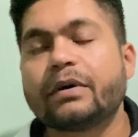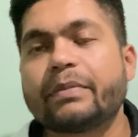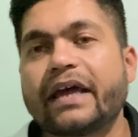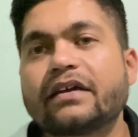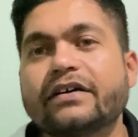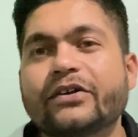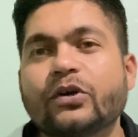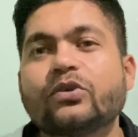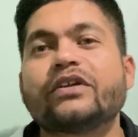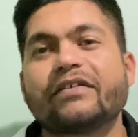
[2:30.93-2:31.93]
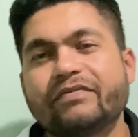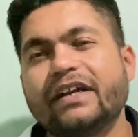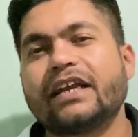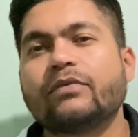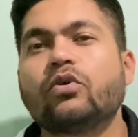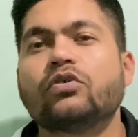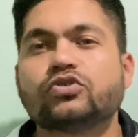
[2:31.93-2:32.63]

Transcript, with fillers: अप्लाई कर रहे हो तो डेफिनेटली वो